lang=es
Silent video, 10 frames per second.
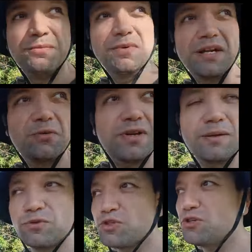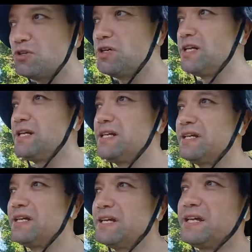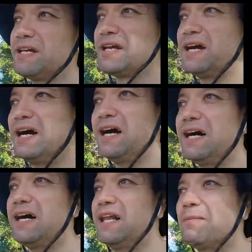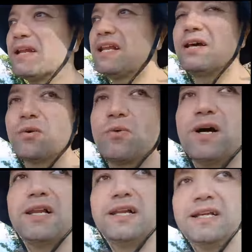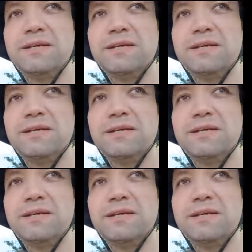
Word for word: Me recuerda mucho a la manera en la cual